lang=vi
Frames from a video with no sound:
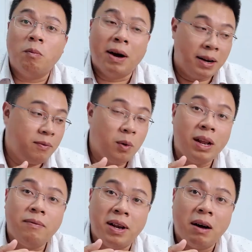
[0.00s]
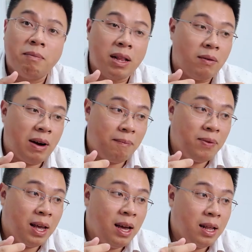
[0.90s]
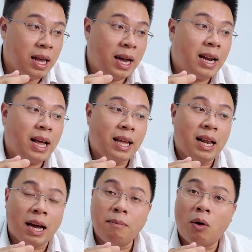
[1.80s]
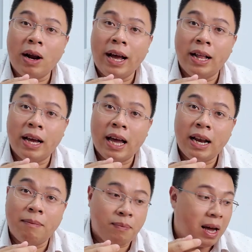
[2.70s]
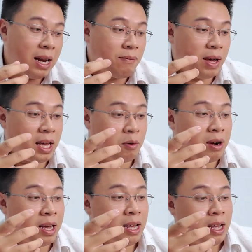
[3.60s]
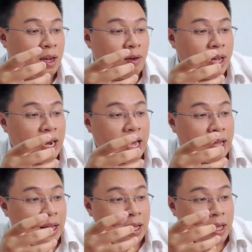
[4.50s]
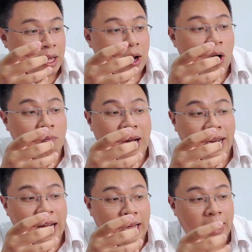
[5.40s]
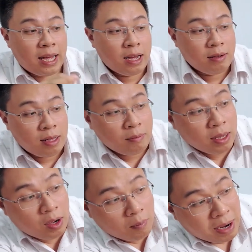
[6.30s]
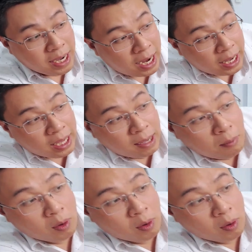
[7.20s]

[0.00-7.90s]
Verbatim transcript: của mình phonic vlog máy thực phẩm thì cái này chỉ là cái body thôi nghe anh em anh em phải hiểu nè có nghĩa là cái con máy này à, giống như con máy này cái